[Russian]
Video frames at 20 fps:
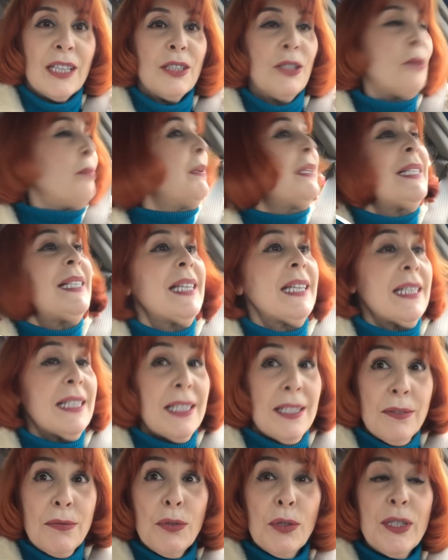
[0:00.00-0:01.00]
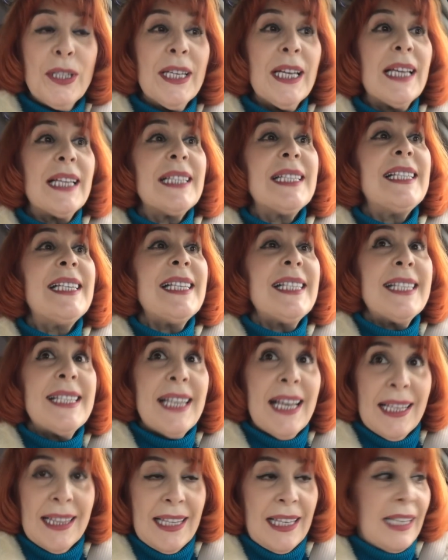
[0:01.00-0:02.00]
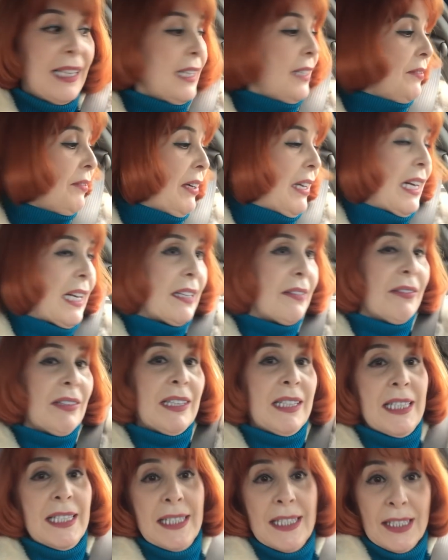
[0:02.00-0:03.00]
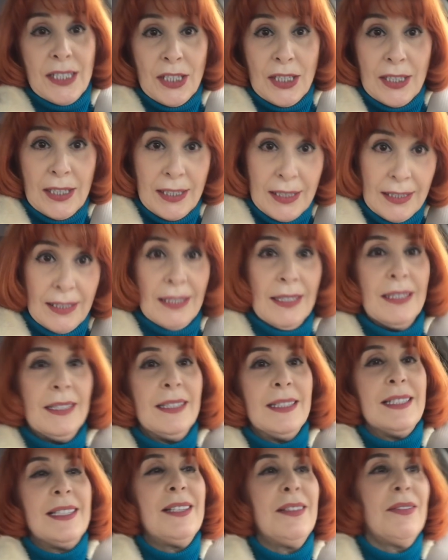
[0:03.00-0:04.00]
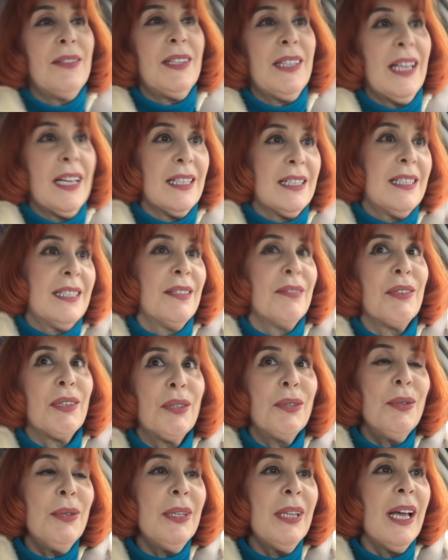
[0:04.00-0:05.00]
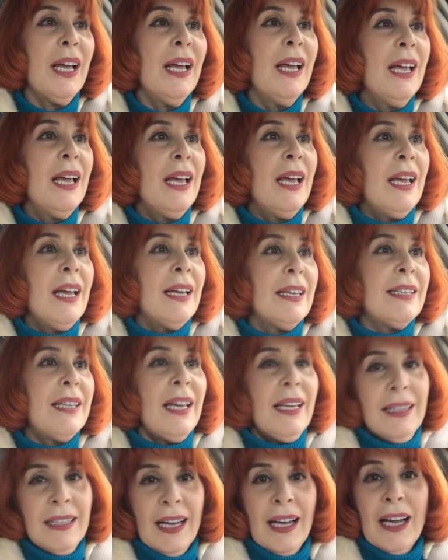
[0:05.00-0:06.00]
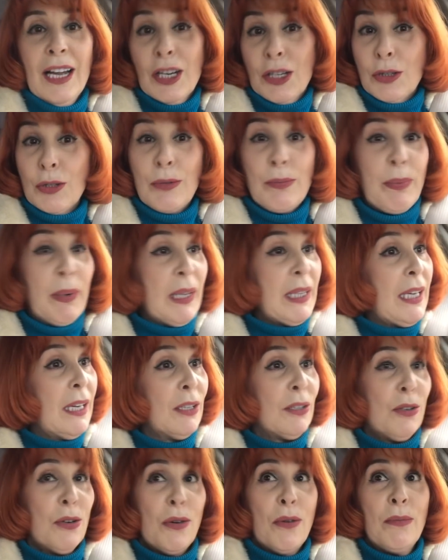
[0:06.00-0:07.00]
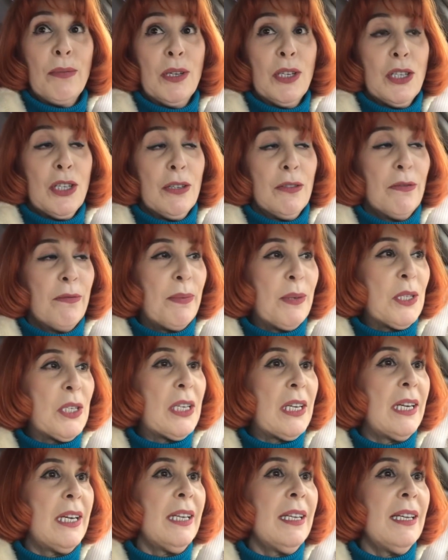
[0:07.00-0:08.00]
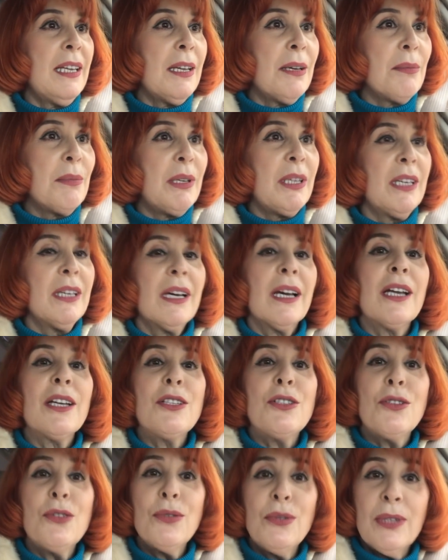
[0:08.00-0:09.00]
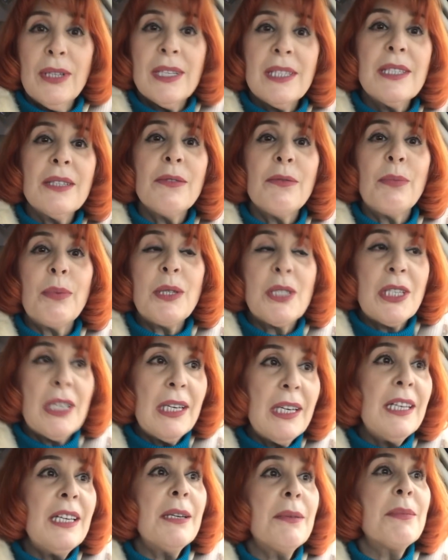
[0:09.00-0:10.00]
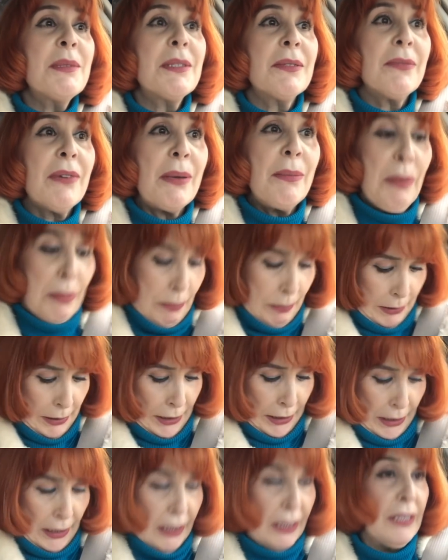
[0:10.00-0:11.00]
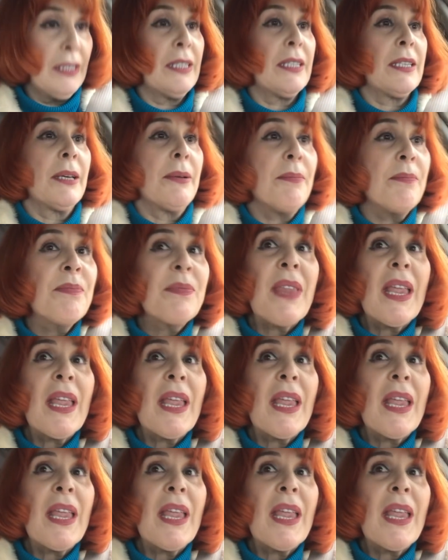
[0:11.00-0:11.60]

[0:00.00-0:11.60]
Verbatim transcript: Добрый день! Сегодня 10 января 2019 года. Я нахожусь под огромнейшим впечатлением и хочу этим впечатлением с вами поделиться.